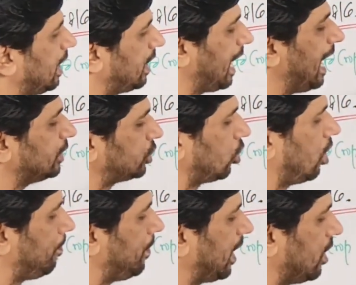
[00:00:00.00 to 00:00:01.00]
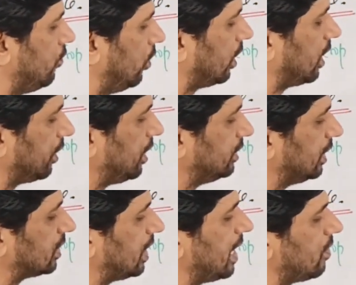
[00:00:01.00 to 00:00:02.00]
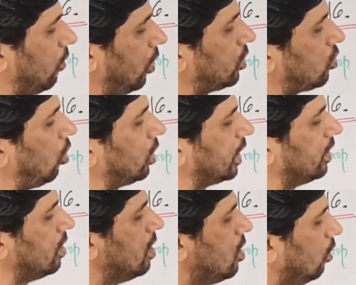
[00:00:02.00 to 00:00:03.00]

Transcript: किया कैश क्रॉप में कन्वर्ट कर दिया जस्ट लाइक वॉट कॉटन